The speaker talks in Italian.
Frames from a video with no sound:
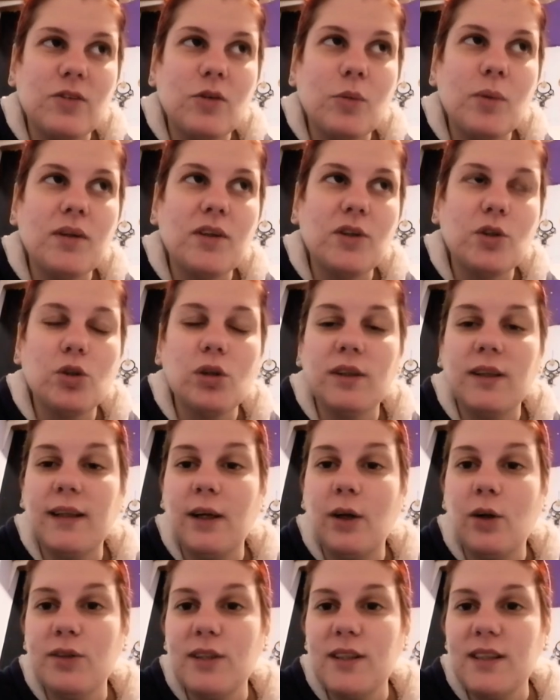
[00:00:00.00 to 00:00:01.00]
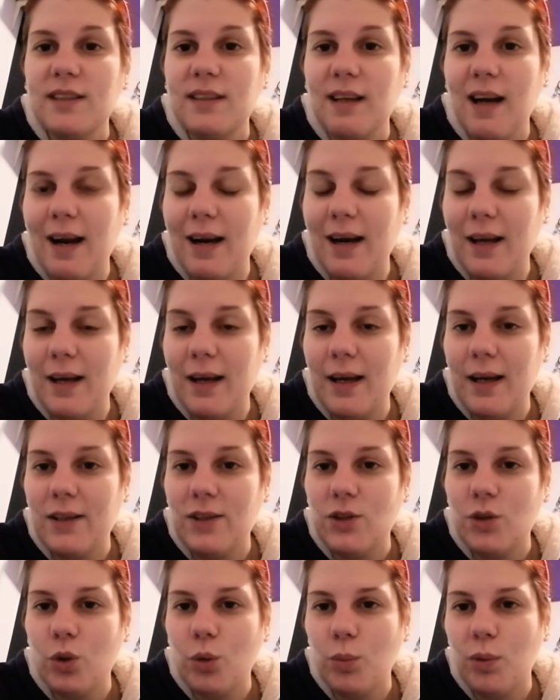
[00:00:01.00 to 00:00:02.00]
Ovviamente se trovate delle cose strane e
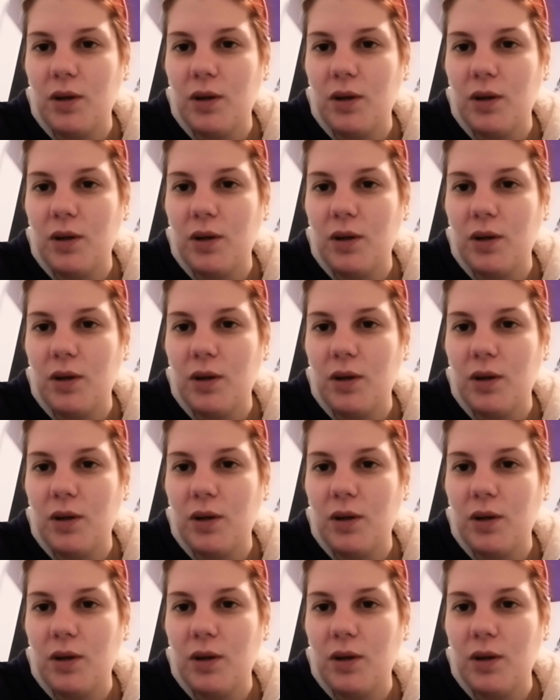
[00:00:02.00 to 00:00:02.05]
sono